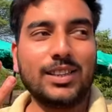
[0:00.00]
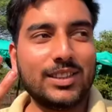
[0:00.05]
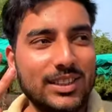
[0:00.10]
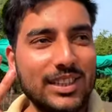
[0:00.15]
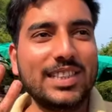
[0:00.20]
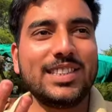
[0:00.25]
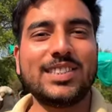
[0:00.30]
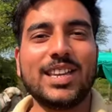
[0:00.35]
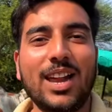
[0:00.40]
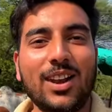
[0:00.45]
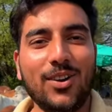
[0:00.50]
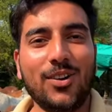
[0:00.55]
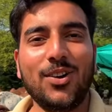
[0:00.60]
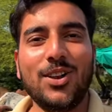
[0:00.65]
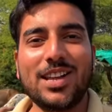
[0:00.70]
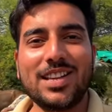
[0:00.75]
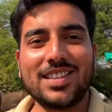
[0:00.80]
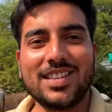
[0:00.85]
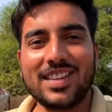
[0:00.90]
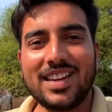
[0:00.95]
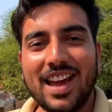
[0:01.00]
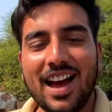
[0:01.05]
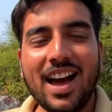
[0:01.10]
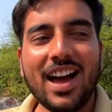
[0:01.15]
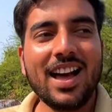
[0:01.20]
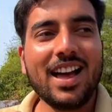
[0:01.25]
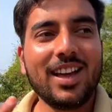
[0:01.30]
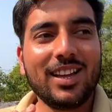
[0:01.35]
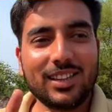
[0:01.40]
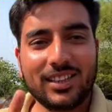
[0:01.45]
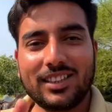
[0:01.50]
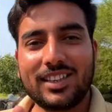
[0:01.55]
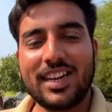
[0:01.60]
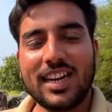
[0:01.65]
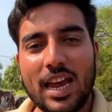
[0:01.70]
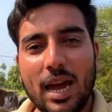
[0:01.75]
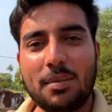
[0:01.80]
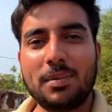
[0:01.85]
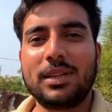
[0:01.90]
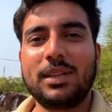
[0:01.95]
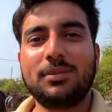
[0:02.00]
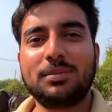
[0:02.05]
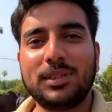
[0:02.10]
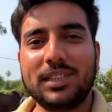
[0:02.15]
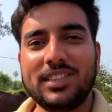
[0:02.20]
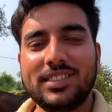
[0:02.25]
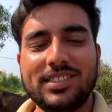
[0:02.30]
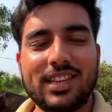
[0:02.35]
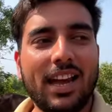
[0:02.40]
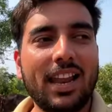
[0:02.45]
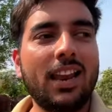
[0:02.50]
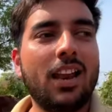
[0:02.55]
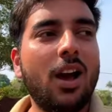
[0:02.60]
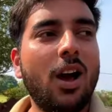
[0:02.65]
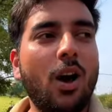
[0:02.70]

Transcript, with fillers: तीन साल कॉलेज लिया किया मतलब तीन साल